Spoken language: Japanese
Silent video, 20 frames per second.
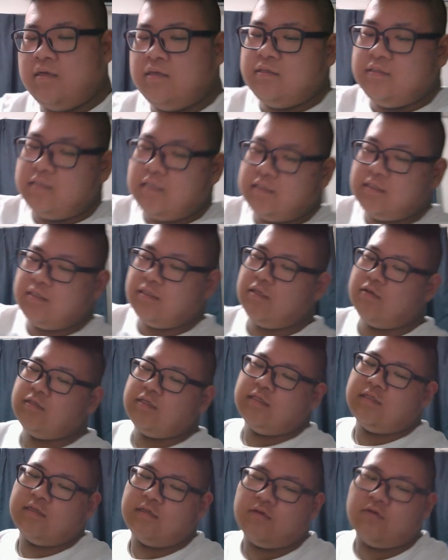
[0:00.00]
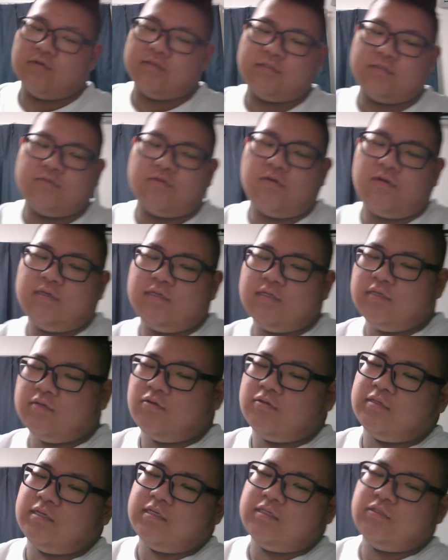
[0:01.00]
雑談楽しかった今日はすごいい
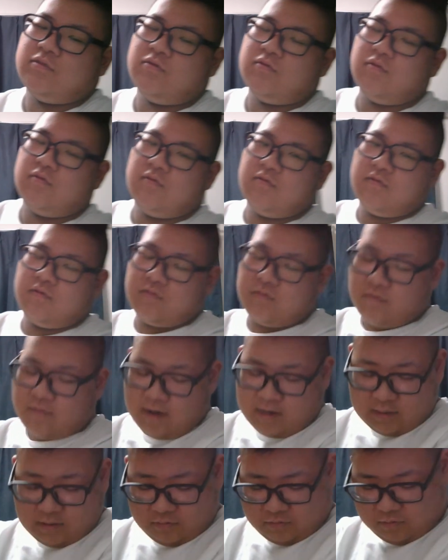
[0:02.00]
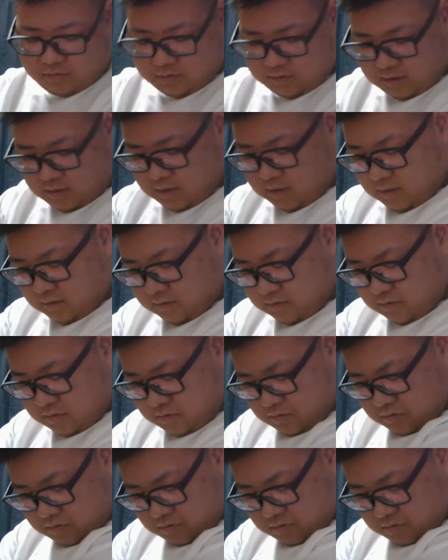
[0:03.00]
ろんな人の悪いこと言った気がする